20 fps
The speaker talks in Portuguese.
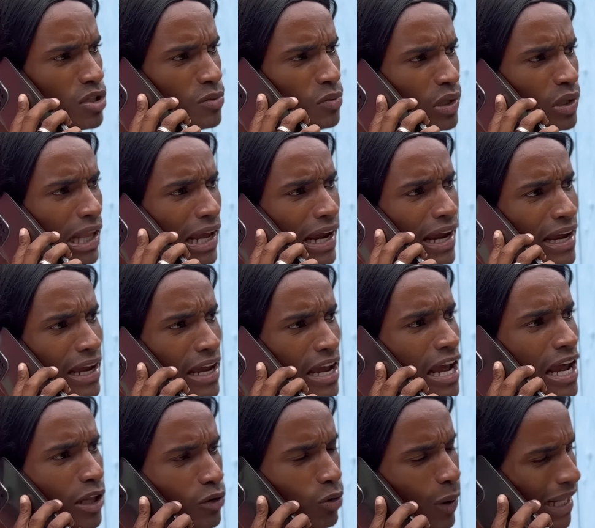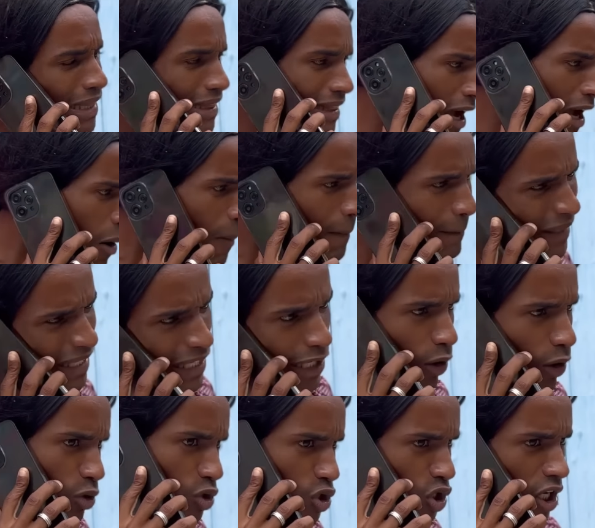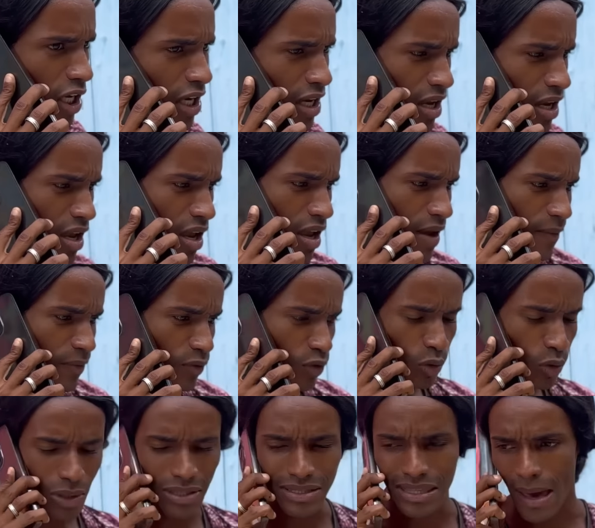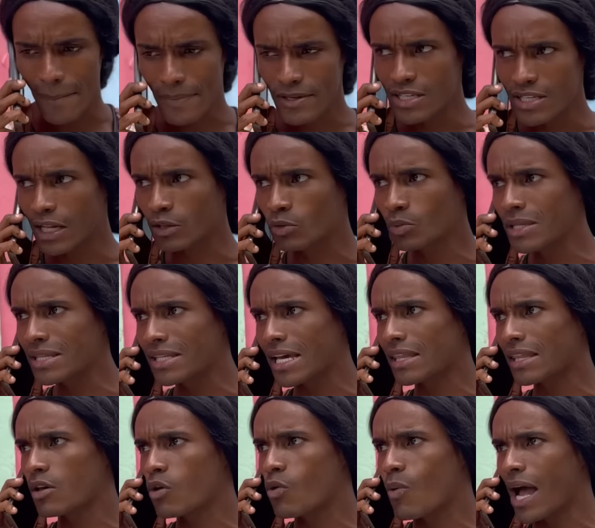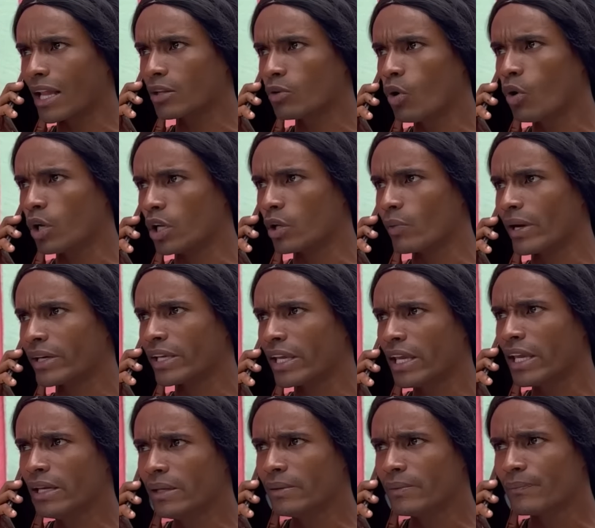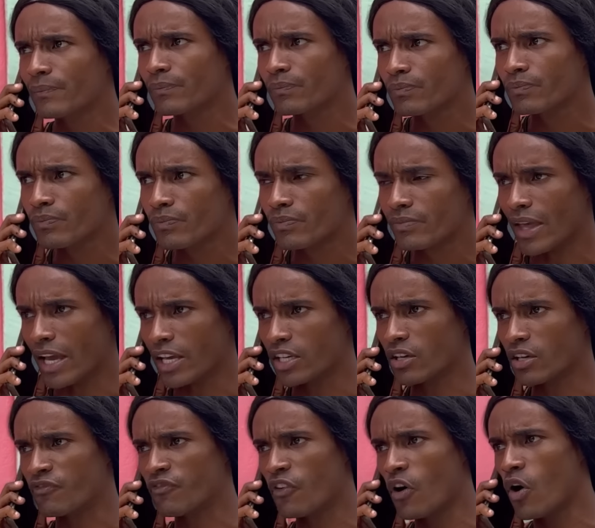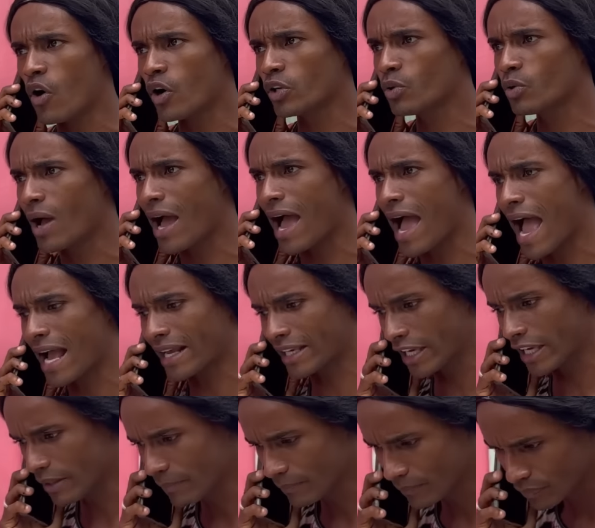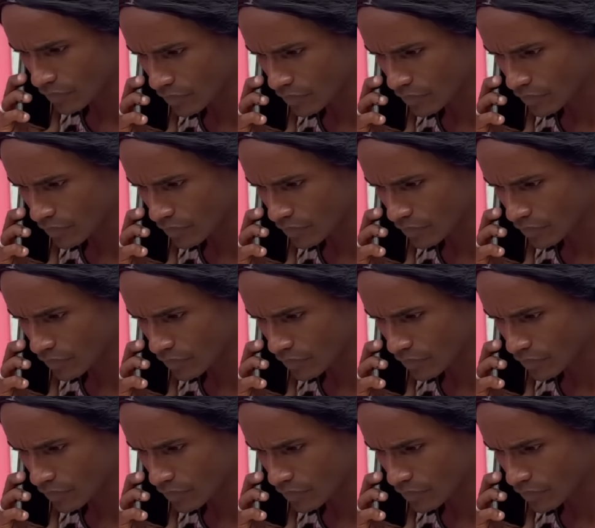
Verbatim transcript: mulher, tu é tão humilde, tu não sabe de nada, tu não esqueceu quatro rolinhos aqui, da, foi do rack,